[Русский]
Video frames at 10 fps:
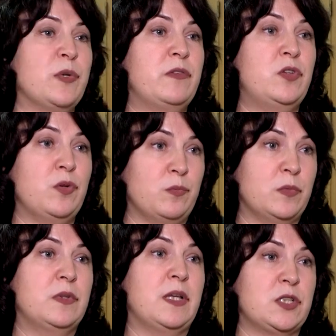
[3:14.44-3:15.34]

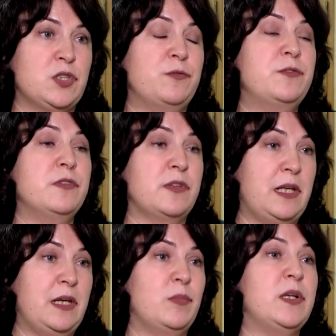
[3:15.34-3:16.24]
Проведем также в
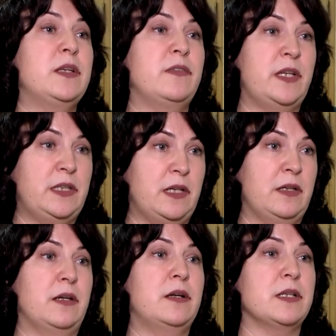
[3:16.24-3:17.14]
феврале
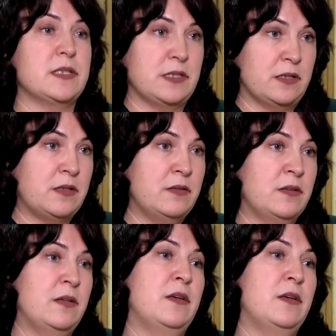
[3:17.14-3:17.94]
благотворительный концерт.